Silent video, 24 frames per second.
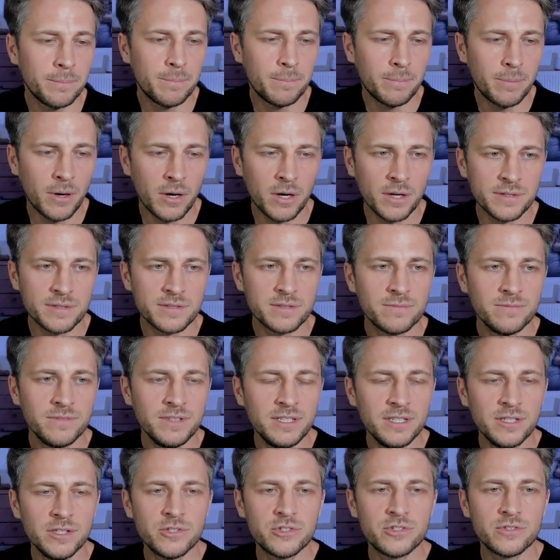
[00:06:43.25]
Barnes,
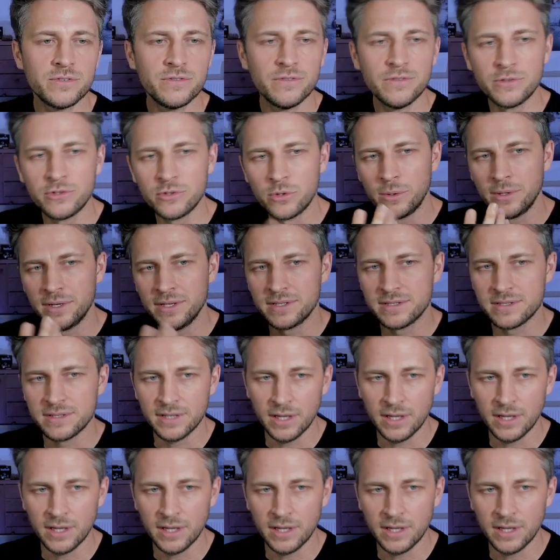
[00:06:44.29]
Vidic, Torres.